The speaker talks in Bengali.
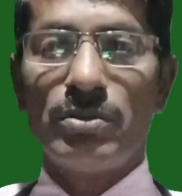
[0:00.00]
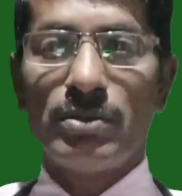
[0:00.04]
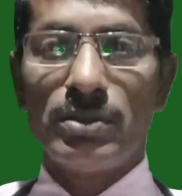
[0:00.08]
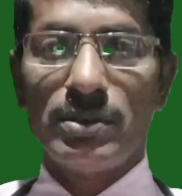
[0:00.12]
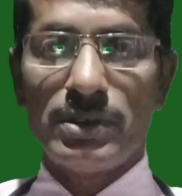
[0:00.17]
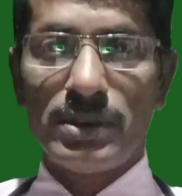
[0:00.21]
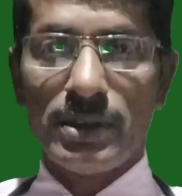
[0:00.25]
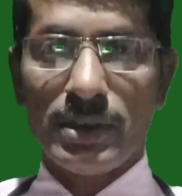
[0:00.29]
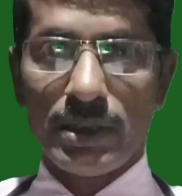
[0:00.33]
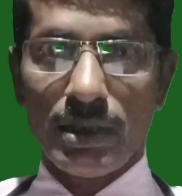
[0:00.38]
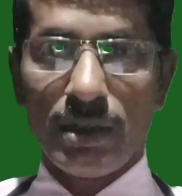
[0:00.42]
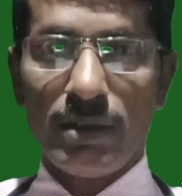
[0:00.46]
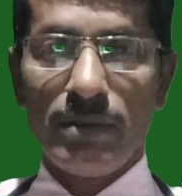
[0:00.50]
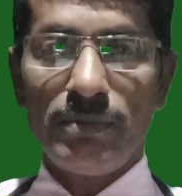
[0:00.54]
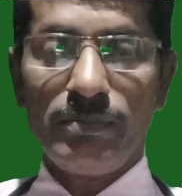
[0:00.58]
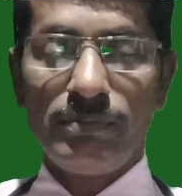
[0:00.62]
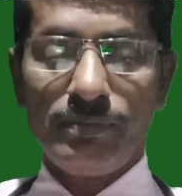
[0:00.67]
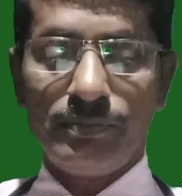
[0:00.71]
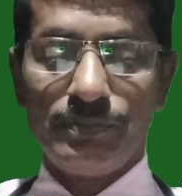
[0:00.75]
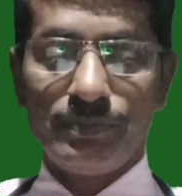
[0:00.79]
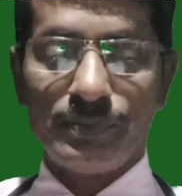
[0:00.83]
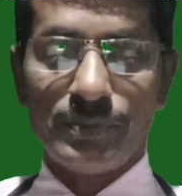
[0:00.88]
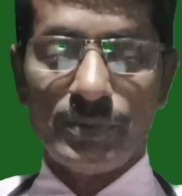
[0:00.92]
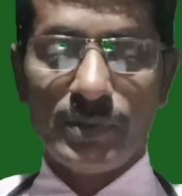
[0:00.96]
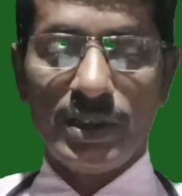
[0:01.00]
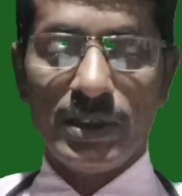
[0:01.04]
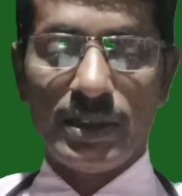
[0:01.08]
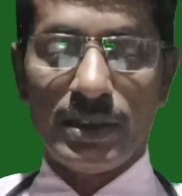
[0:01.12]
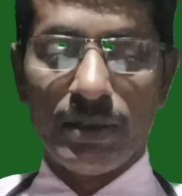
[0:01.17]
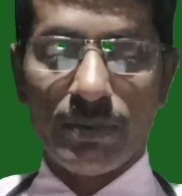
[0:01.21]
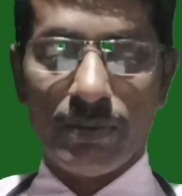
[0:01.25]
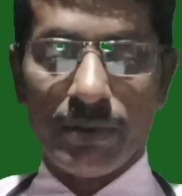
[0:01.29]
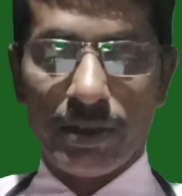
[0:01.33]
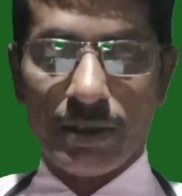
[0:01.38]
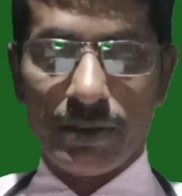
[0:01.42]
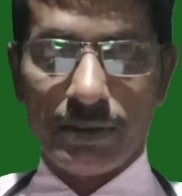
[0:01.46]
নাম্বার ফিফটিনে
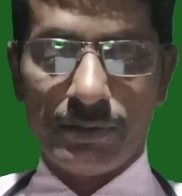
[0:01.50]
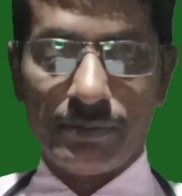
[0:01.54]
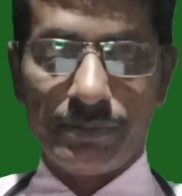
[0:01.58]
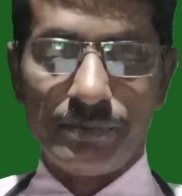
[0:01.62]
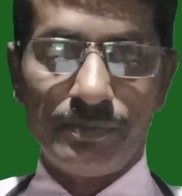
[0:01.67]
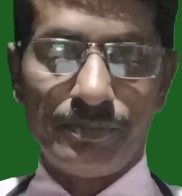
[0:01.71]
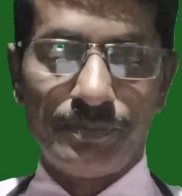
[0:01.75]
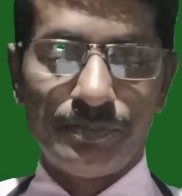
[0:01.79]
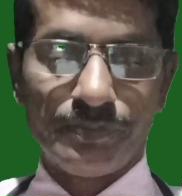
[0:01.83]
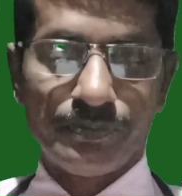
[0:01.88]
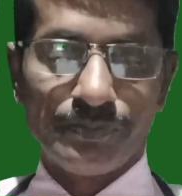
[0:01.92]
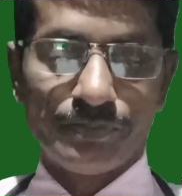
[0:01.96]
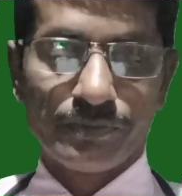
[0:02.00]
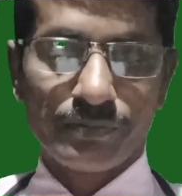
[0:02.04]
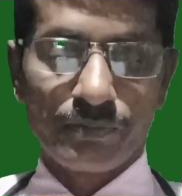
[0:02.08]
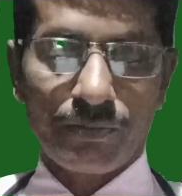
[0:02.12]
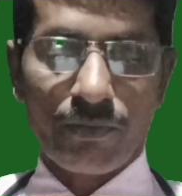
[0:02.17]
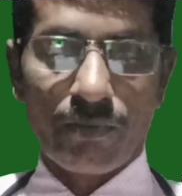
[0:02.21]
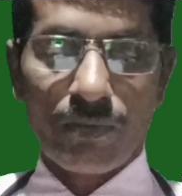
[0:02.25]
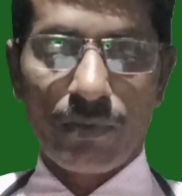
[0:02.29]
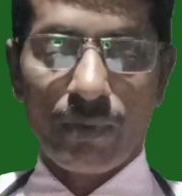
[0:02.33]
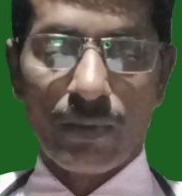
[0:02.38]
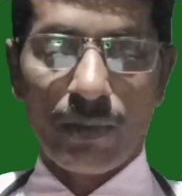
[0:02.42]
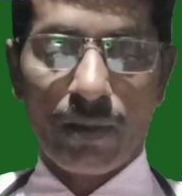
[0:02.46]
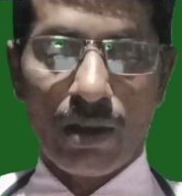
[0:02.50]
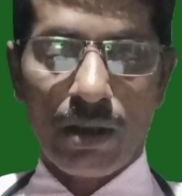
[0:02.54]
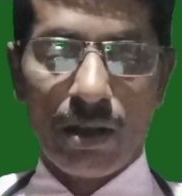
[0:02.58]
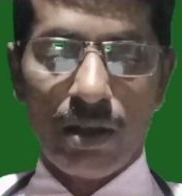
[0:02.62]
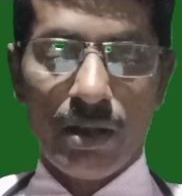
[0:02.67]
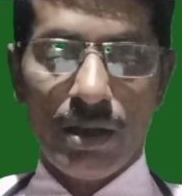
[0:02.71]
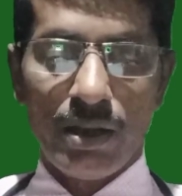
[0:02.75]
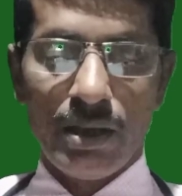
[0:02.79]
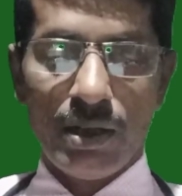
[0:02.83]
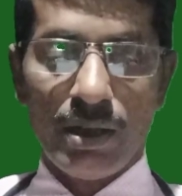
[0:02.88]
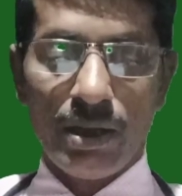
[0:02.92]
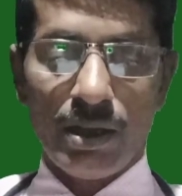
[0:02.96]
রয়েছে রাগে হত্যা করার ইচ্ছা
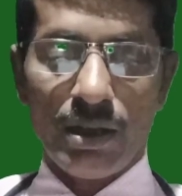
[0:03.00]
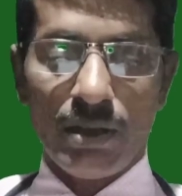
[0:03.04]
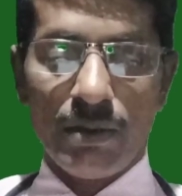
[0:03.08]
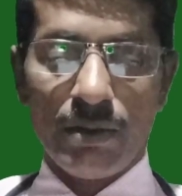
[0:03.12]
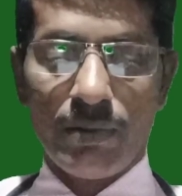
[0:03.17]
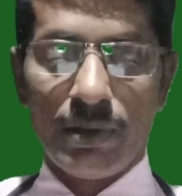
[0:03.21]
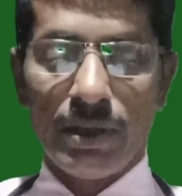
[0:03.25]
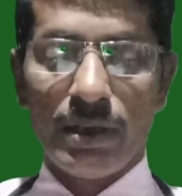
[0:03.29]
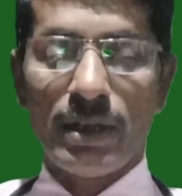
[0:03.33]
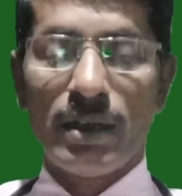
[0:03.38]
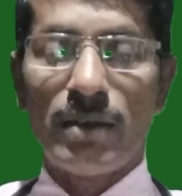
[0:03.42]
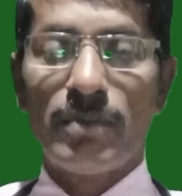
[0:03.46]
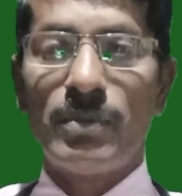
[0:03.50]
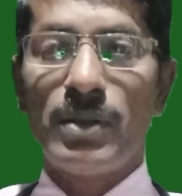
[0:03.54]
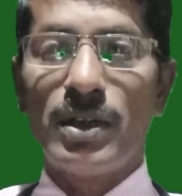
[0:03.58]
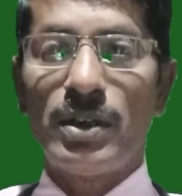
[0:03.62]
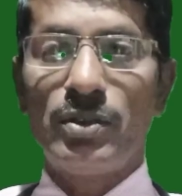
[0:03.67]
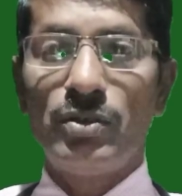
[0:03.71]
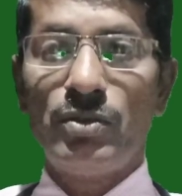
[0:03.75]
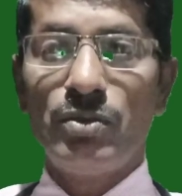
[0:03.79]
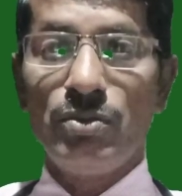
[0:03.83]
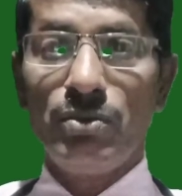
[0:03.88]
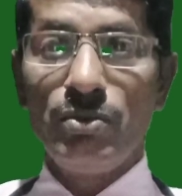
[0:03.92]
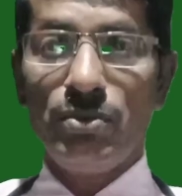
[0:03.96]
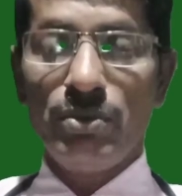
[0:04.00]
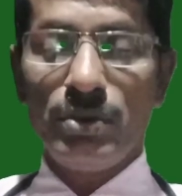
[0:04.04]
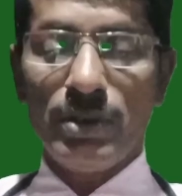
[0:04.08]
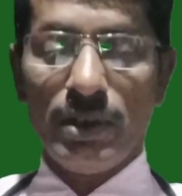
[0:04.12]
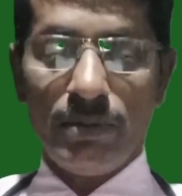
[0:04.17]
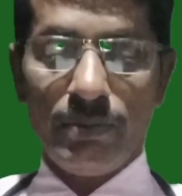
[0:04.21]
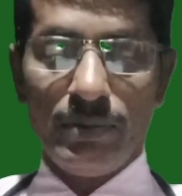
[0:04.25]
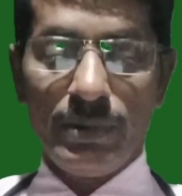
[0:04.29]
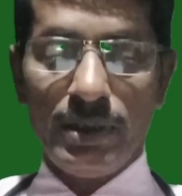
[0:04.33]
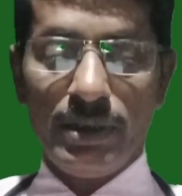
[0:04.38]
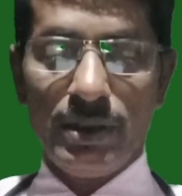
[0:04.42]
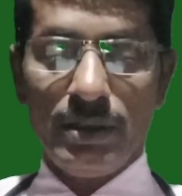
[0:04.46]
জাগে মানে এত
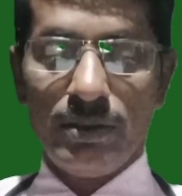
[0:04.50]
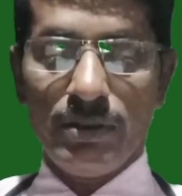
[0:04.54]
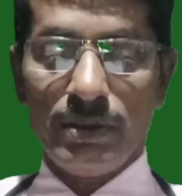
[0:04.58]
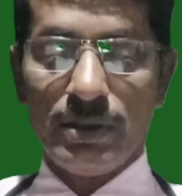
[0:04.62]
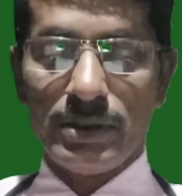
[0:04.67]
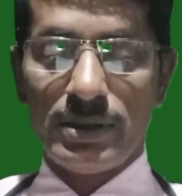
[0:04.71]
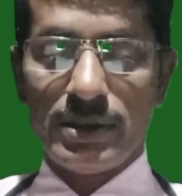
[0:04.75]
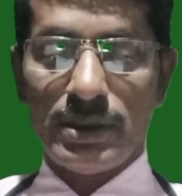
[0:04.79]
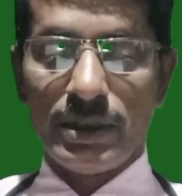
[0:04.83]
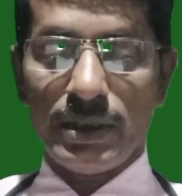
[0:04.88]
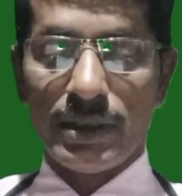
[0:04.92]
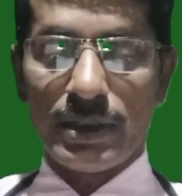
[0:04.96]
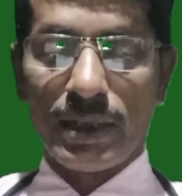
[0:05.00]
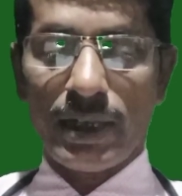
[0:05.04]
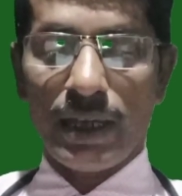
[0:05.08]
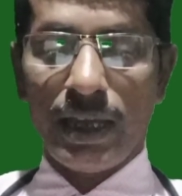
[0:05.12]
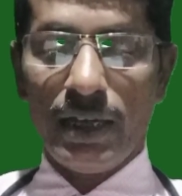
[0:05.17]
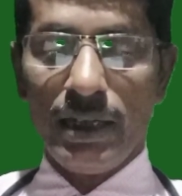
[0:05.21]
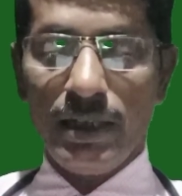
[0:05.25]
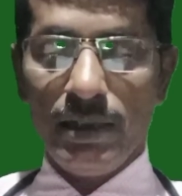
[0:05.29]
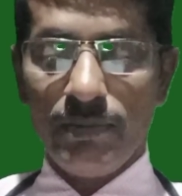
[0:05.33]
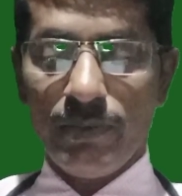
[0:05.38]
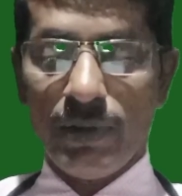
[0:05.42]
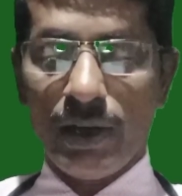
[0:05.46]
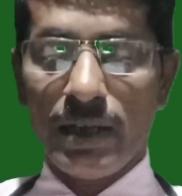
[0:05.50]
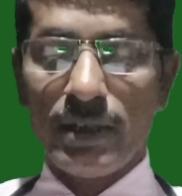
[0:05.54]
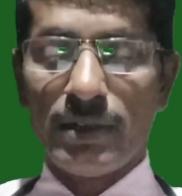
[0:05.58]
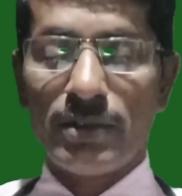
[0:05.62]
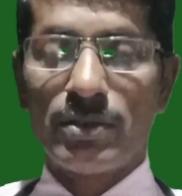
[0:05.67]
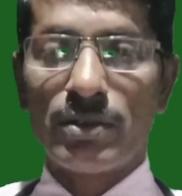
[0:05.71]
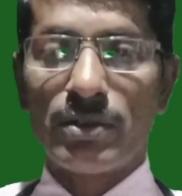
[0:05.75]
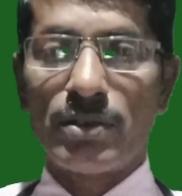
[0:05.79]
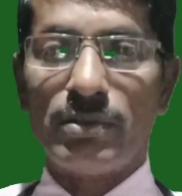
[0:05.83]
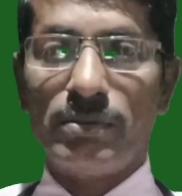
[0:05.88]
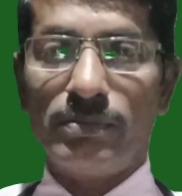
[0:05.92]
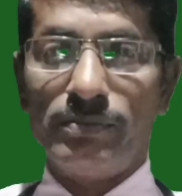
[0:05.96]
পরিমাণে রেগে যায় যে কাউকে হত্যা
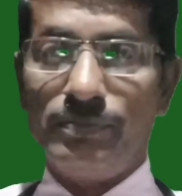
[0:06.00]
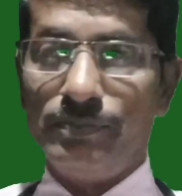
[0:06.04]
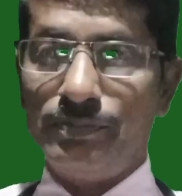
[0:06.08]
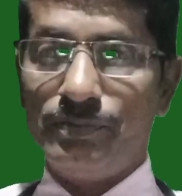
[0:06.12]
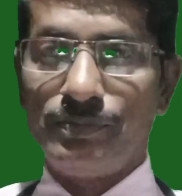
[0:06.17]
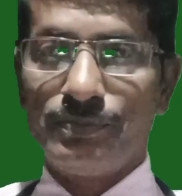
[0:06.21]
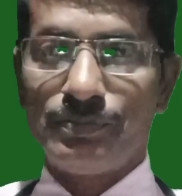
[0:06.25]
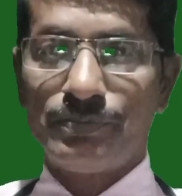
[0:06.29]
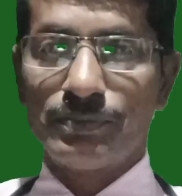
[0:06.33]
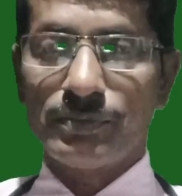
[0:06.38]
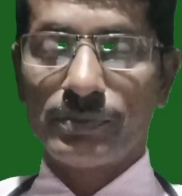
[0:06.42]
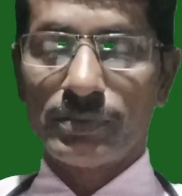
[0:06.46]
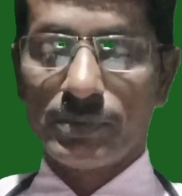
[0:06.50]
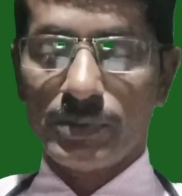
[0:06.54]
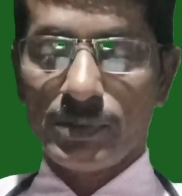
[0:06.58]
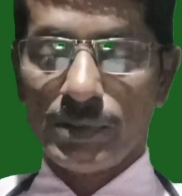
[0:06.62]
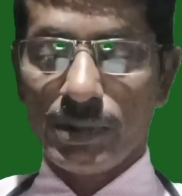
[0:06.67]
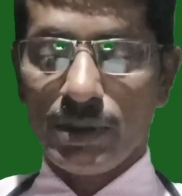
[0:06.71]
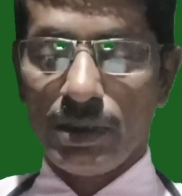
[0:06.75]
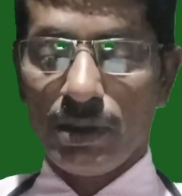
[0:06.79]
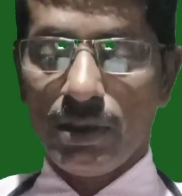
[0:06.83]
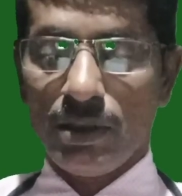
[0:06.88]
করার ইচ্ছা জাগে